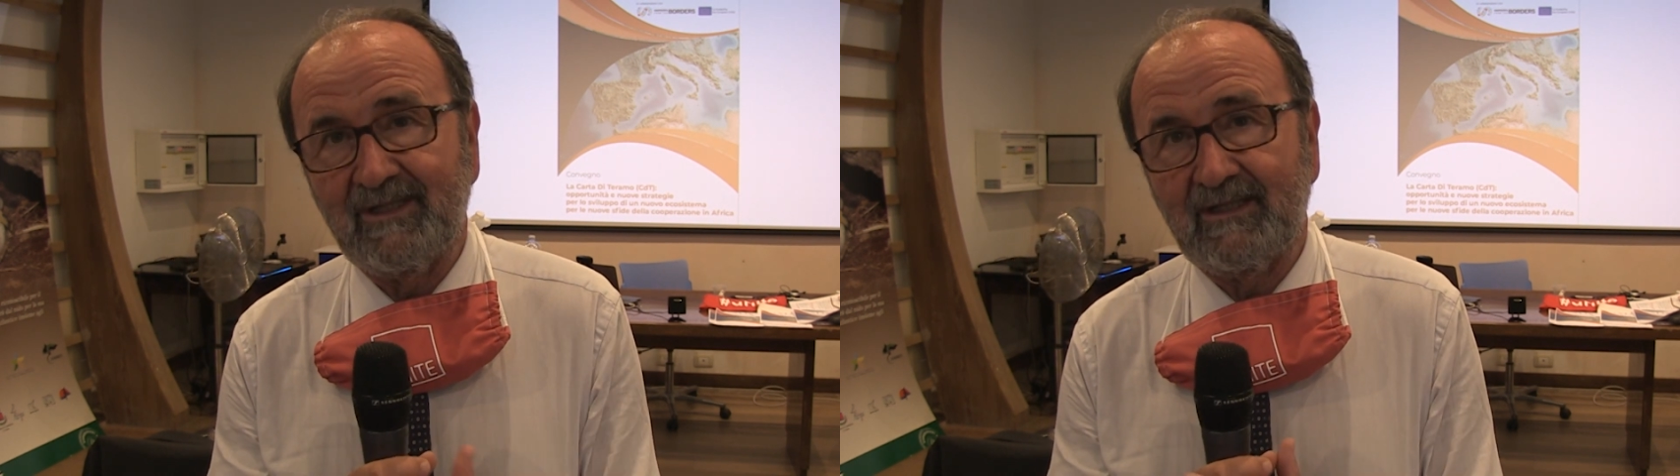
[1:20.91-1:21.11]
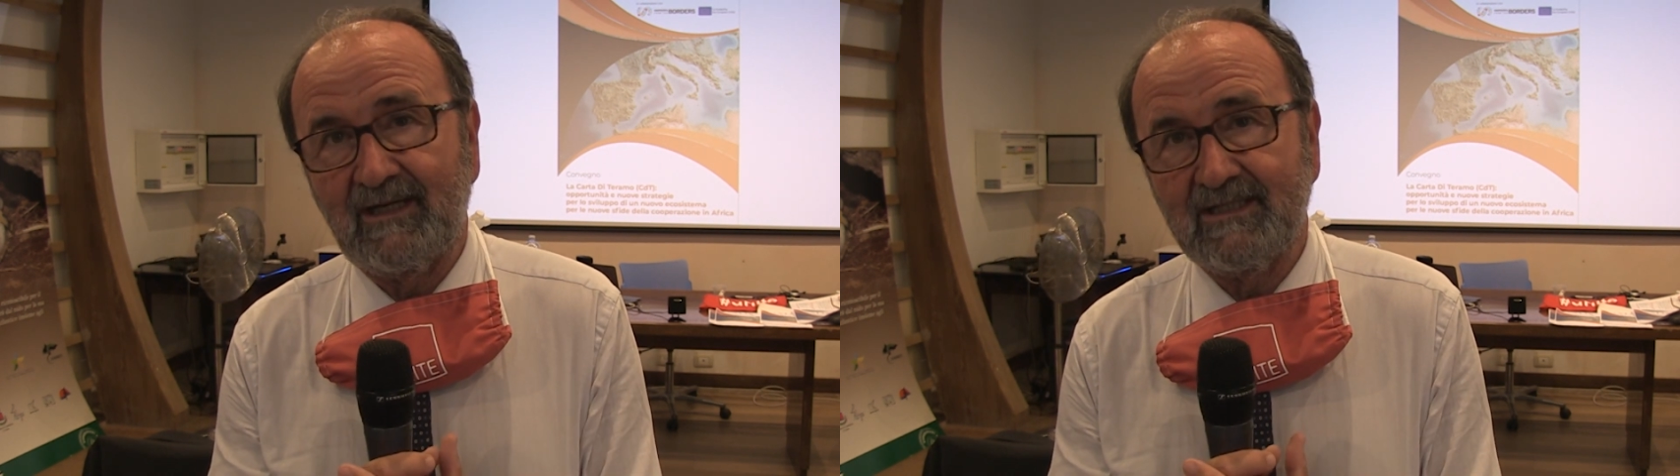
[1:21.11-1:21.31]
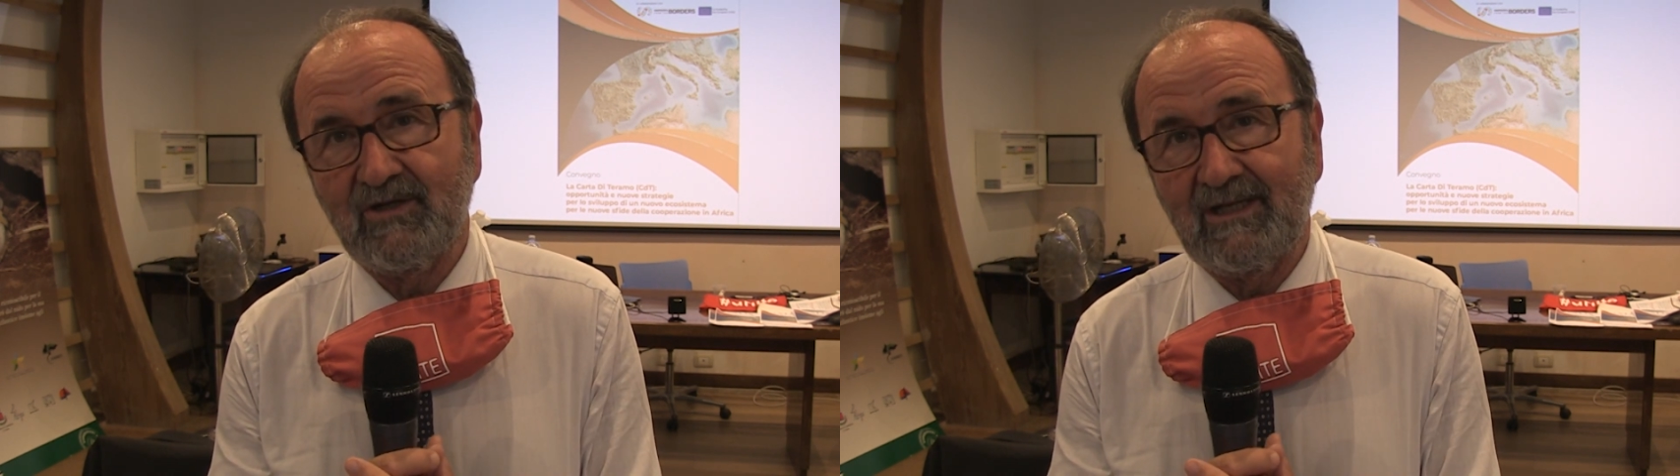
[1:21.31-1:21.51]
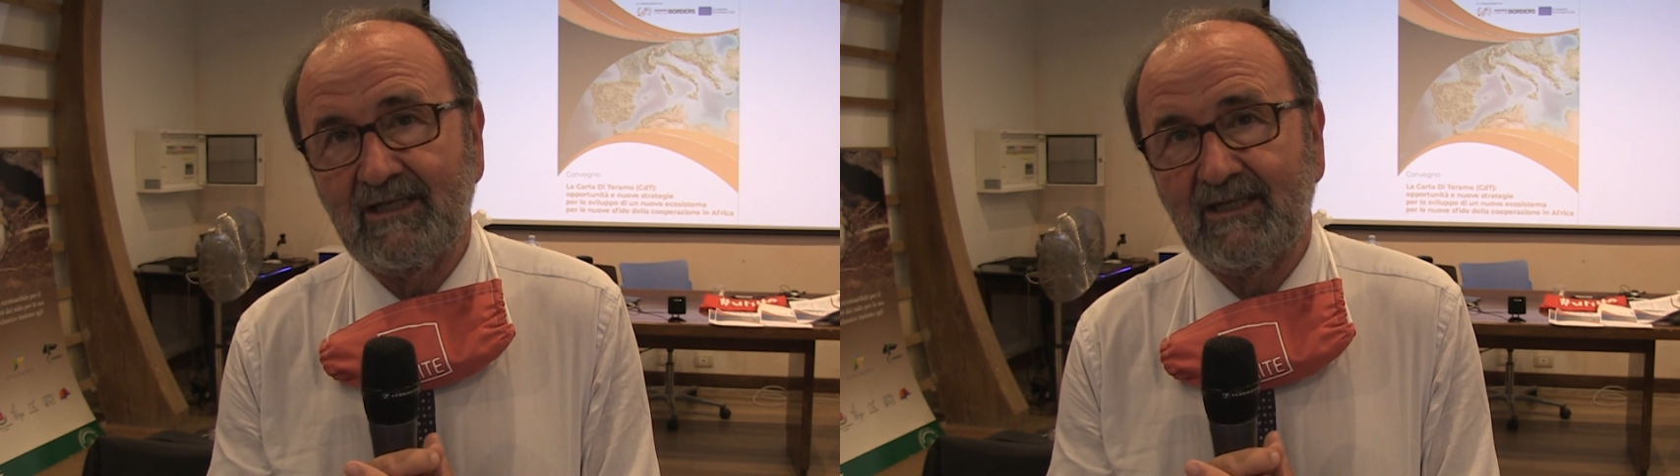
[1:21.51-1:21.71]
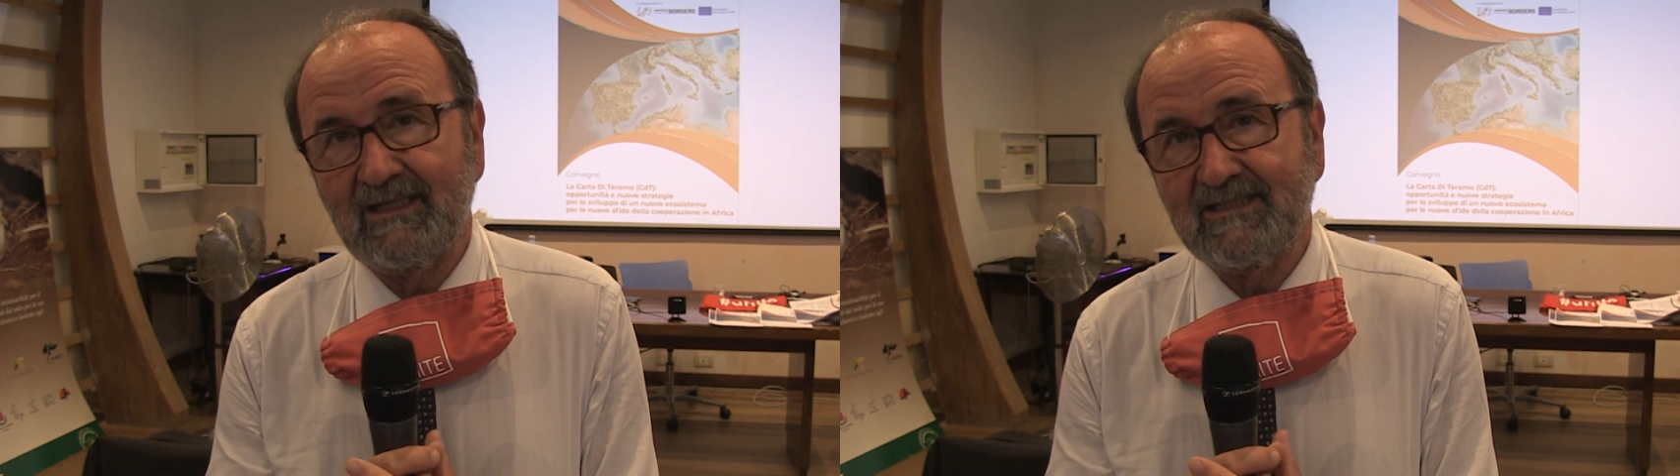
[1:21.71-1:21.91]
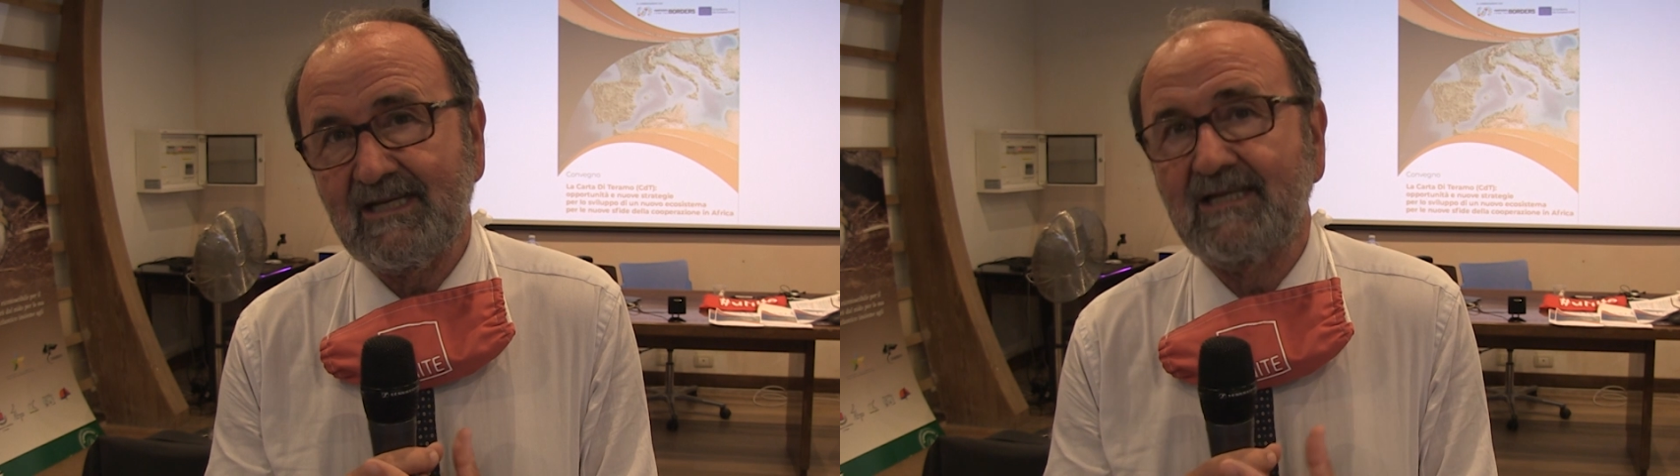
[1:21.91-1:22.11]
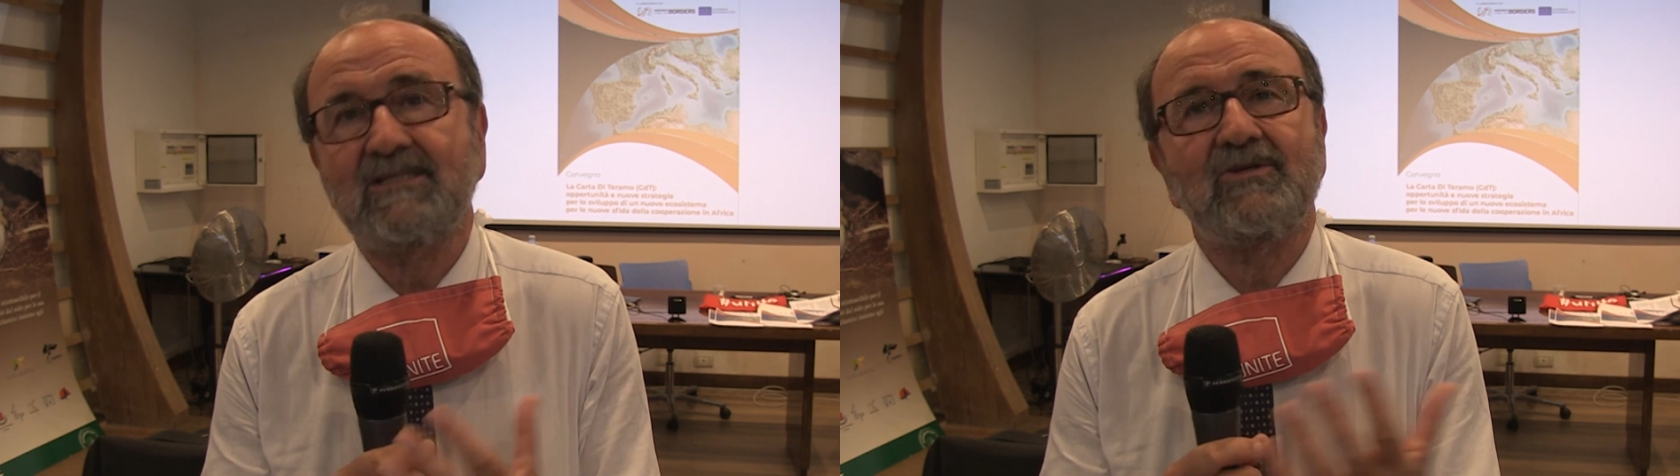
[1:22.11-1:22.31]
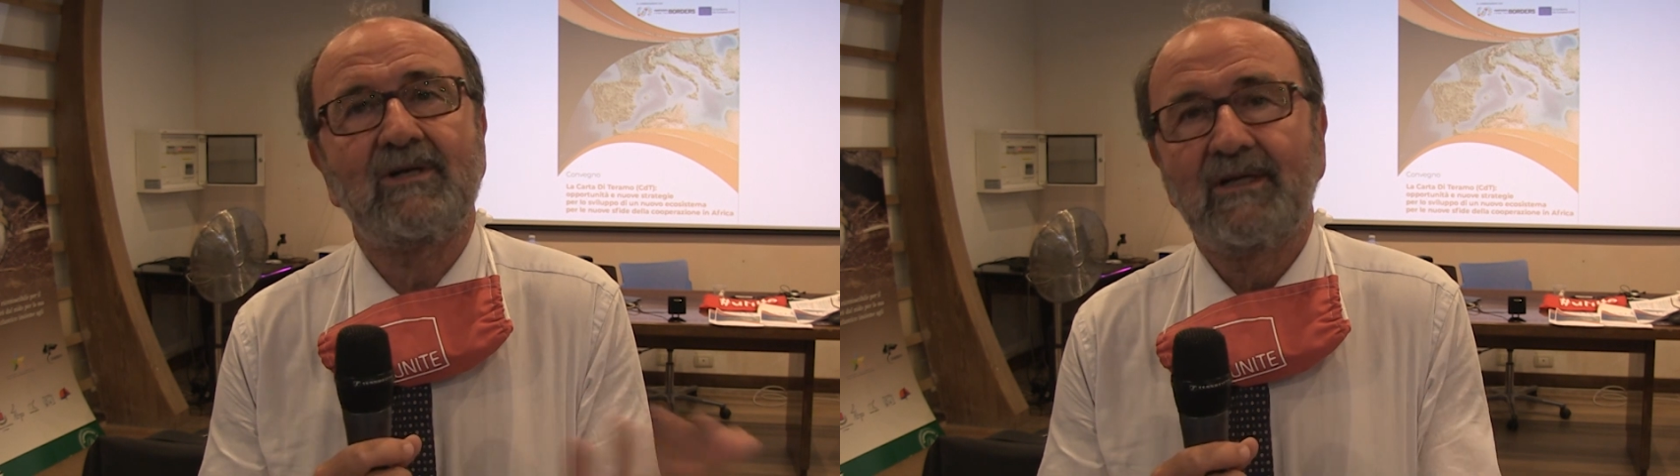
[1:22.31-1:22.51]
internazionale del Gran
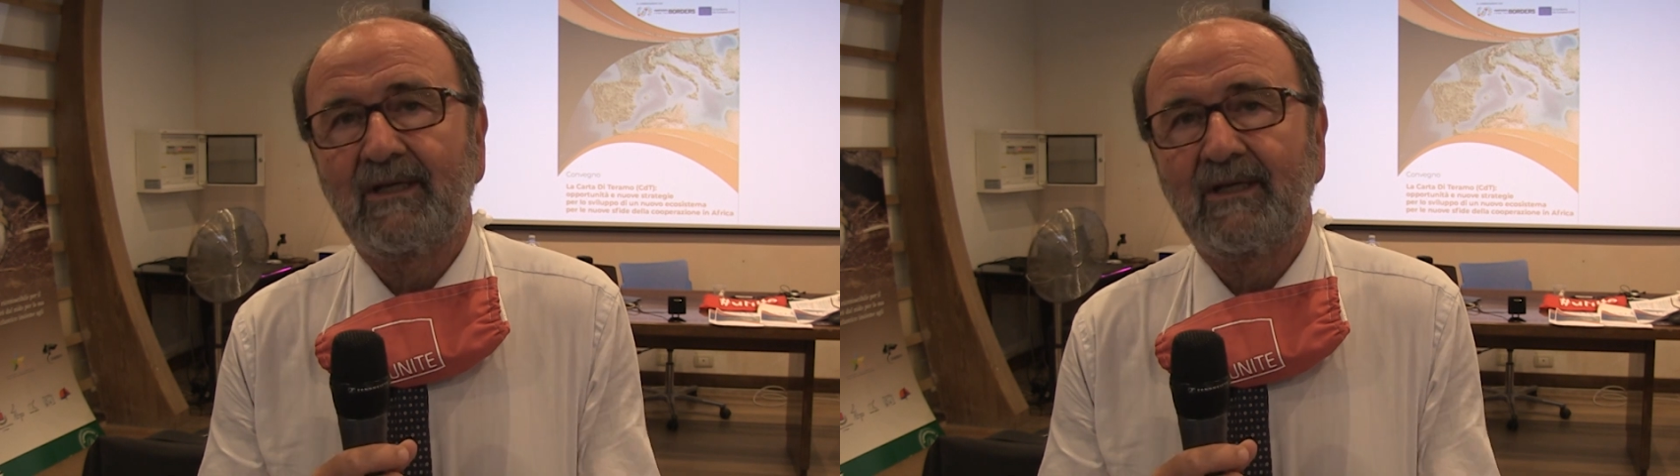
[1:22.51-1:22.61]
Sasso